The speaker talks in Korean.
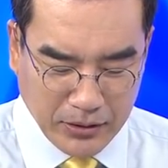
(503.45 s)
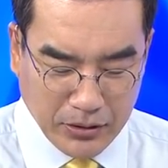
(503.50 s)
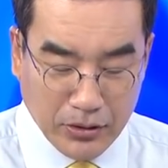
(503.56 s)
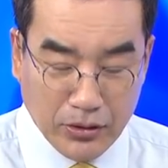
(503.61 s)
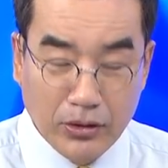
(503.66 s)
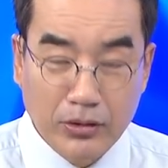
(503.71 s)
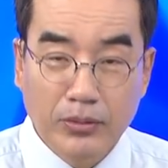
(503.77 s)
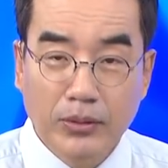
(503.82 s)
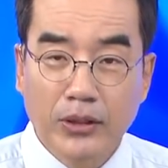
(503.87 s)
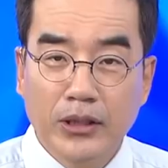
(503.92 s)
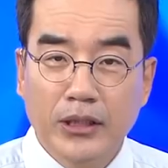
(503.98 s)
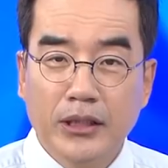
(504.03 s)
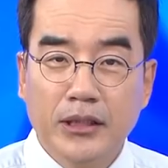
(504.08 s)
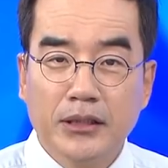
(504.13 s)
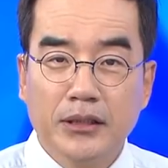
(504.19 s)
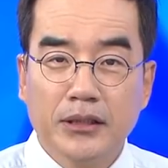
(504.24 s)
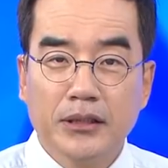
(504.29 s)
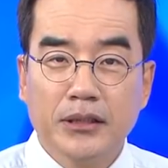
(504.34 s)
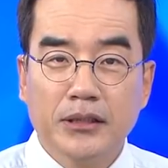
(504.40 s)
글로벌
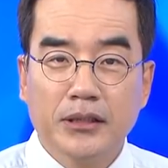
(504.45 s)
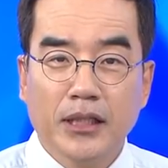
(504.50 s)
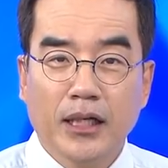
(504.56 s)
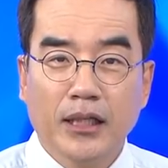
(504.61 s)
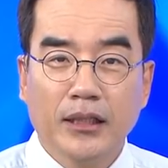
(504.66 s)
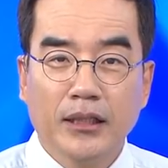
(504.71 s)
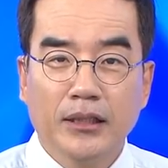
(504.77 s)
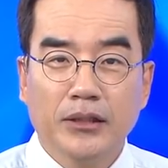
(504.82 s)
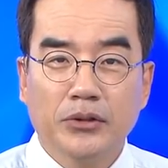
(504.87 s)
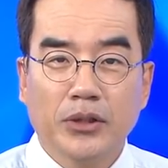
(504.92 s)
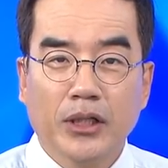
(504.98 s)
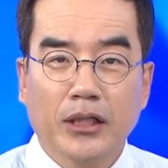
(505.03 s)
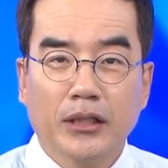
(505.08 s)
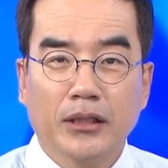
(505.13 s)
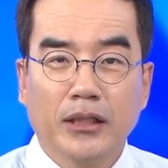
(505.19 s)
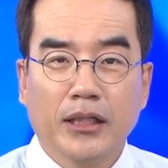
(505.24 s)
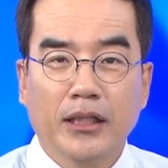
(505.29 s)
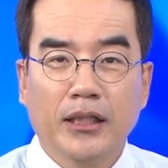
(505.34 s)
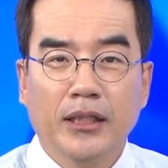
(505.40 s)
리츠 시장이
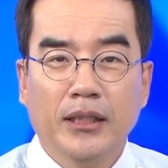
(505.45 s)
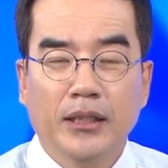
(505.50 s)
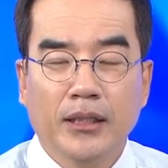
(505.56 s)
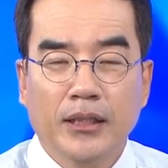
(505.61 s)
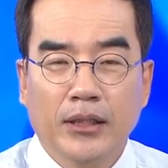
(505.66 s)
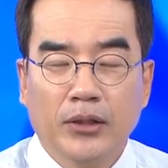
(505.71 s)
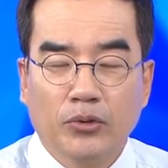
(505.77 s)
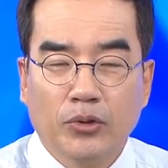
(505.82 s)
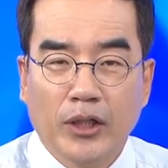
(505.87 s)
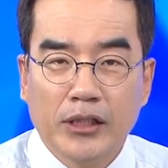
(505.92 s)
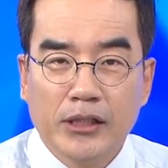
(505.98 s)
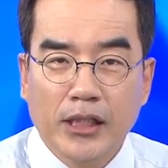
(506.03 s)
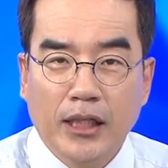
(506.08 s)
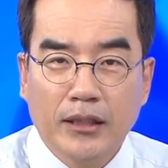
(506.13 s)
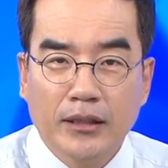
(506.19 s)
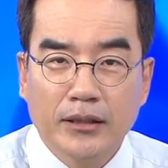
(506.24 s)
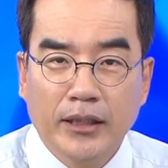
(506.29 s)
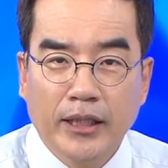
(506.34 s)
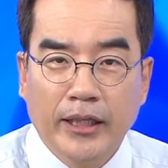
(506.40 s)
최근에
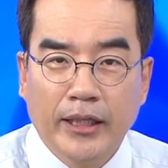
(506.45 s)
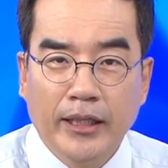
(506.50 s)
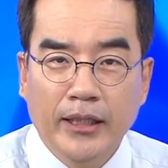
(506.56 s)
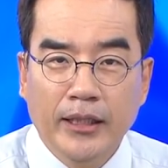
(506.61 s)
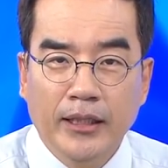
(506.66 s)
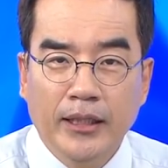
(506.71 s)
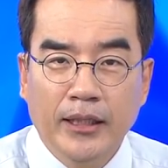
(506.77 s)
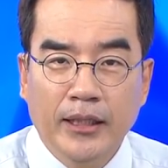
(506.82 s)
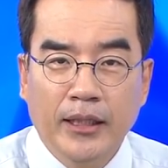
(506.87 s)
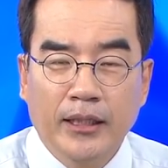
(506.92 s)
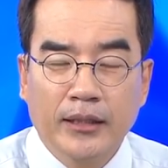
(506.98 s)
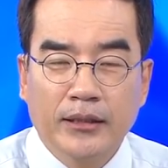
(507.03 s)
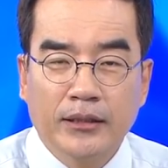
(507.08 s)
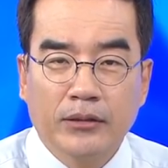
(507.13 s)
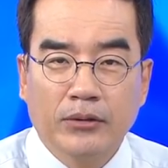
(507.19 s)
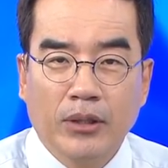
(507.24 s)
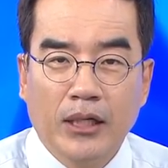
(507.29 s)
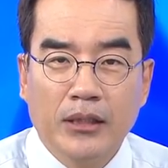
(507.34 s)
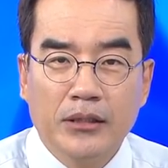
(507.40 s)
괜찮은데
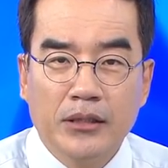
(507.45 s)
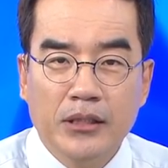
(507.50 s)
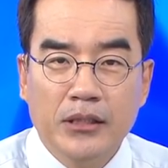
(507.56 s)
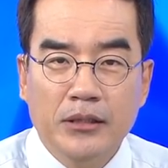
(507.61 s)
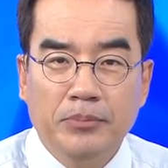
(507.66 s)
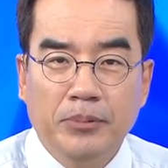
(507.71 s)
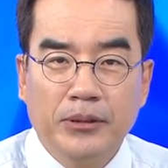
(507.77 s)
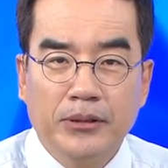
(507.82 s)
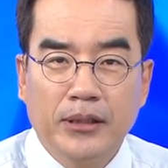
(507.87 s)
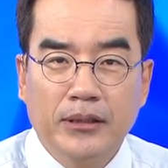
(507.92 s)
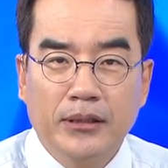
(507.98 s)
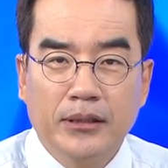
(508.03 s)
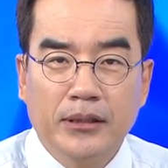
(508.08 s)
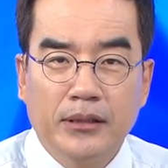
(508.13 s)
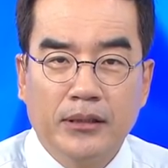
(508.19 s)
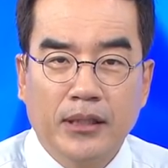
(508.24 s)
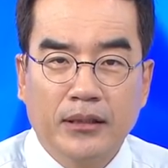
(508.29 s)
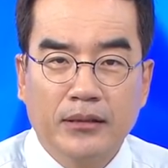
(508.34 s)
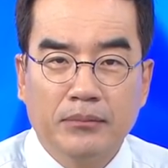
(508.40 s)
그중에 한
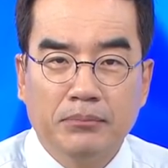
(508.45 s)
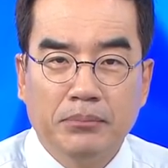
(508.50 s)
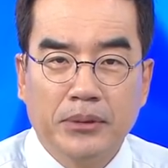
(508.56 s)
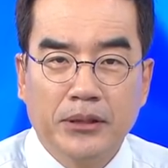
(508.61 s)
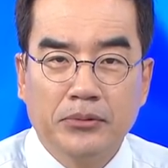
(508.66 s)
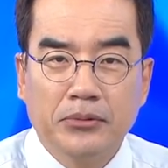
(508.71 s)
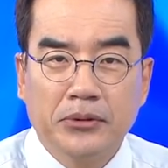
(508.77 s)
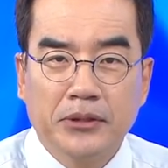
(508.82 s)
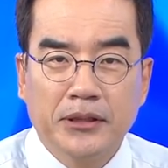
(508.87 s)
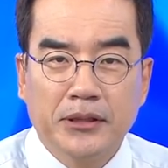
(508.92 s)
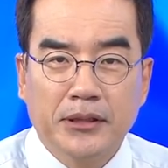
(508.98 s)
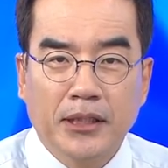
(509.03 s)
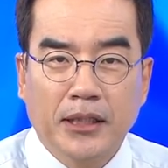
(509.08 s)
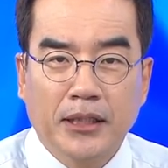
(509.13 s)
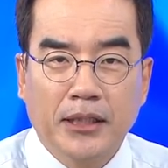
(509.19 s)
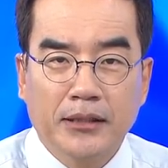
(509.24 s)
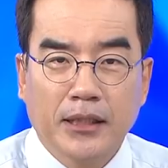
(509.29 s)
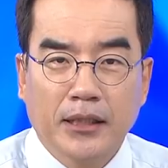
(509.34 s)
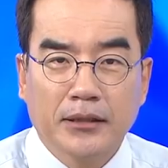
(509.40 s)
70% 이상은 미국
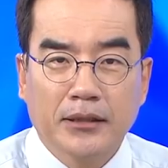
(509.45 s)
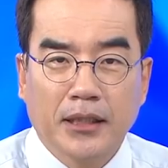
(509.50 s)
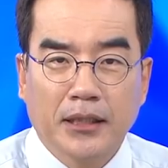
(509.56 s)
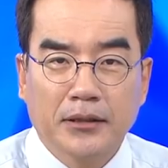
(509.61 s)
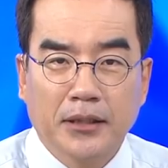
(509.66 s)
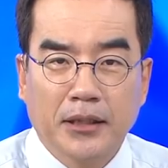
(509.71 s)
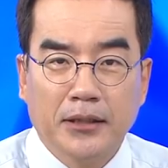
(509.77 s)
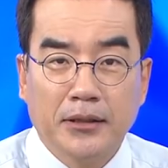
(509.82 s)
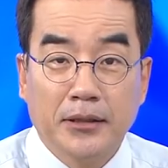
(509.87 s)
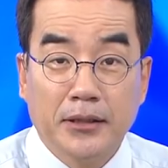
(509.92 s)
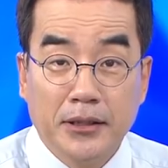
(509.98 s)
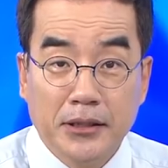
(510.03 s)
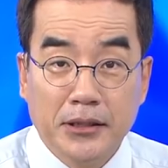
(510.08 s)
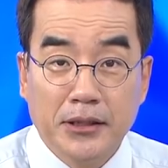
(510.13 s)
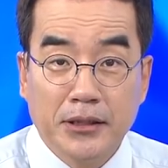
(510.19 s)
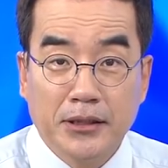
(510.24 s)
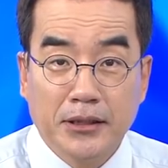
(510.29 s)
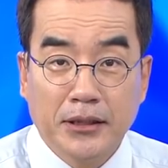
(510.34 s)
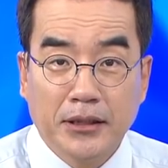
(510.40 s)
시장에 상장된
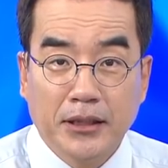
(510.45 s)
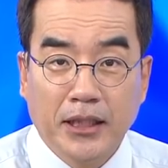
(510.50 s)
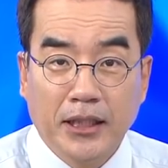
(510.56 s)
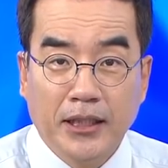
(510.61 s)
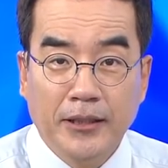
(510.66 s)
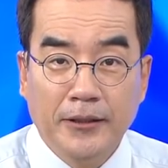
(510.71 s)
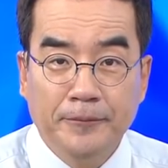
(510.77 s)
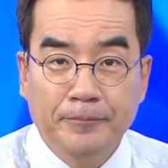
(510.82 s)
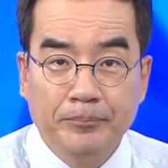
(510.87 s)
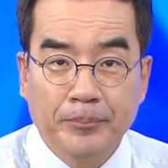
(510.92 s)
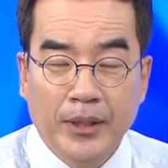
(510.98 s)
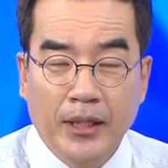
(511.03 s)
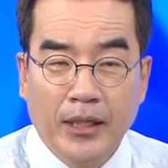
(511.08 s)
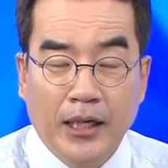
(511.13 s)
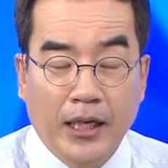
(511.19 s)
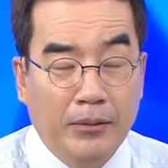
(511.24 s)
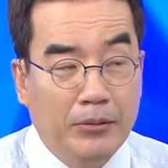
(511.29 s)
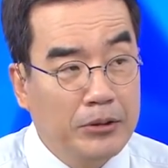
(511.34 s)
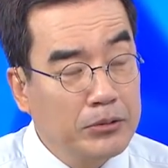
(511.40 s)
리츠니까
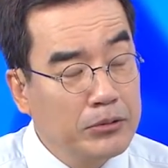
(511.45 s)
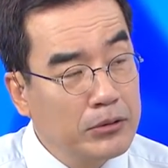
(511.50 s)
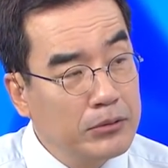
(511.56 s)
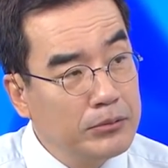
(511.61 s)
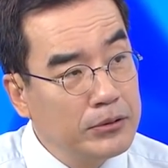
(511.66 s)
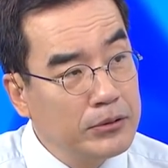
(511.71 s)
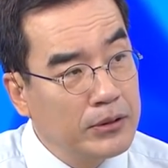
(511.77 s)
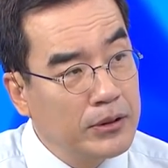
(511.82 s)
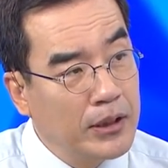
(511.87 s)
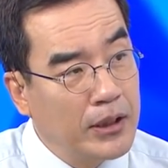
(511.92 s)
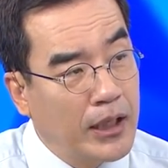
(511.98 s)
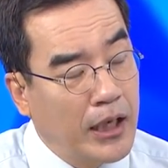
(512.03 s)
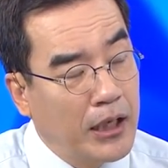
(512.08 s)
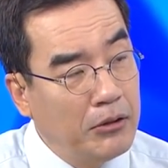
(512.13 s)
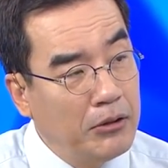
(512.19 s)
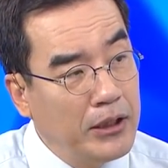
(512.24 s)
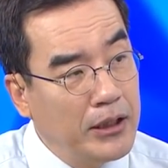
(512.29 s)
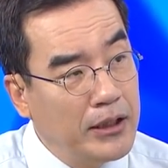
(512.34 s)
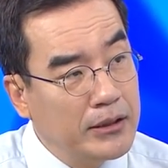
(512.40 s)
아마도 그러면
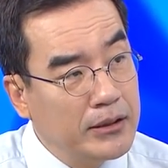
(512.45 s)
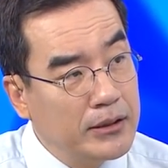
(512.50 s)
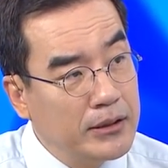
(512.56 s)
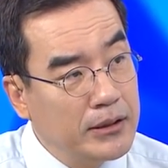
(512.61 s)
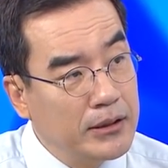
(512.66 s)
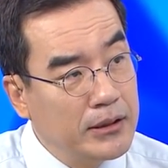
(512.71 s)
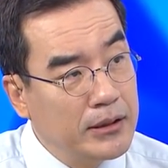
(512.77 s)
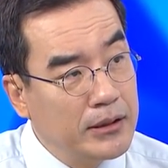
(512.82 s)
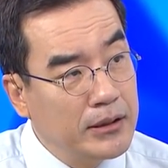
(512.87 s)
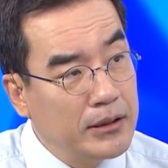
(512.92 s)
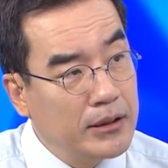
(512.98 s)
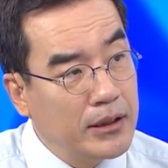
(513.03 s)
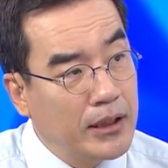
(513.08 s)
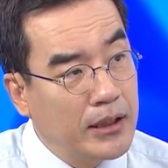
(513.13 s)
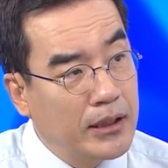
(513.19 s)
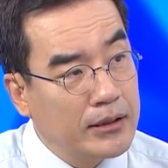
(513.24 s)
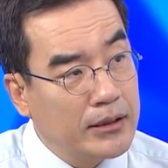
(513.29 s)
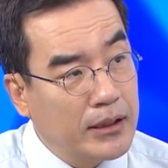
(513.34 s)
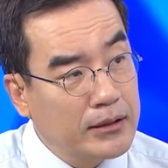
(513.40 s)

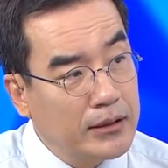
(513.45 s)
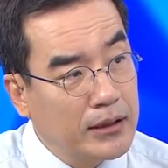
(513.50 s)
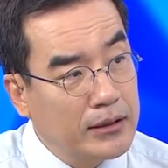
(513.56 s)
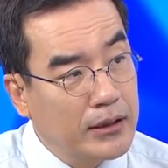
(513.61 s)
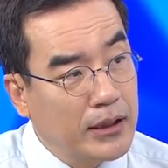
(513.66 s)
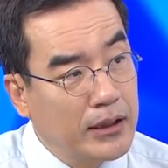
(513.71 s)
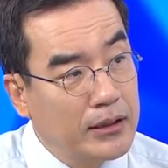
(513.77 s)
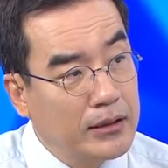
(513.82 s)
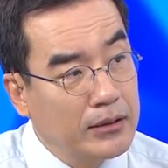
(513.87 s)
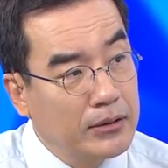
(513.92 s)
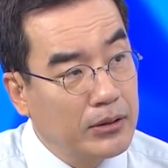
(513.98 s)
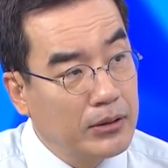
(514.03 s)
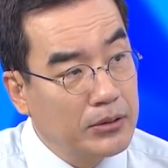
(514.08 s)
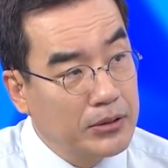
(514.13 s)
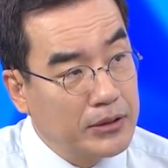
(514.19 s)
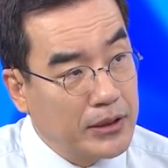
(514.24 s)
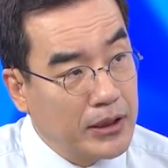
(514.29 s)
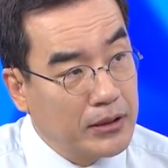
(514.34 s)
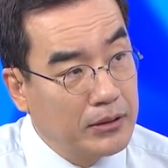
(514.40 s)
NYSE에 상장돼 있는
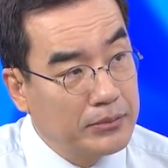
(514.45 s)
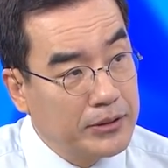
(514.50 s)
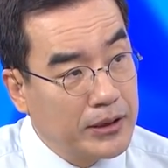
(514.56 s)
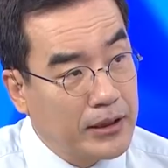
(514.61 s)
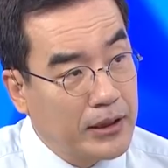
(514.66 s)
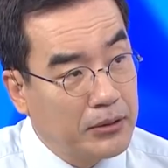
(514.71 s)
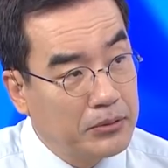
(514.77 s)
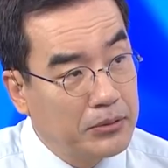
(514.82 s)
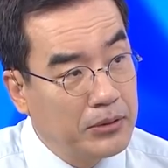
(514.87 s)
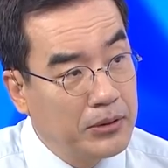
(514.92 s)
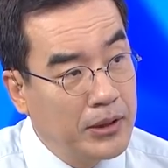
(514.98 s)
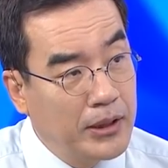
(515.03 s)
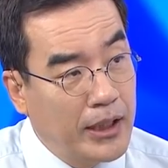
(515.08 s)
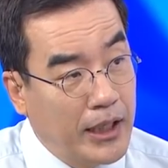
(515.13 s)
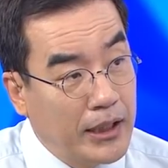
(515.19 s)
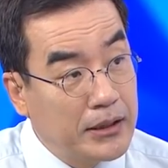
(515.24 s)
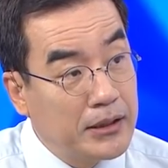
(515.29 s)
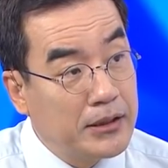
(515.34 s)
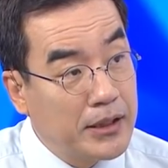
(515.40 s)
걸로 이렇게 검색하고
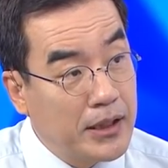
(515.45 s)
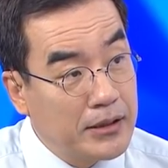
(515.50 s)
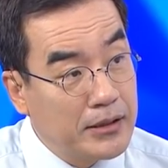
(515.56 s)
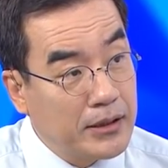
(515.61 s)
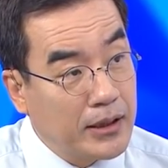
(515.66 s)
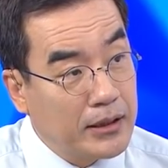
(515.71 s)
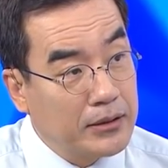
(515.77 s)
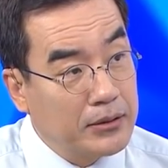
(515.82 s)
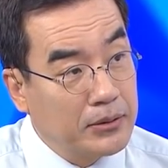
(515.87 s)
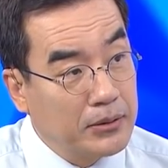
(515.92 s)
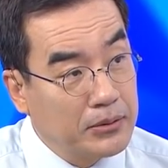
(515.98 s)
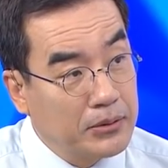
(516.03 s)
HTS 같은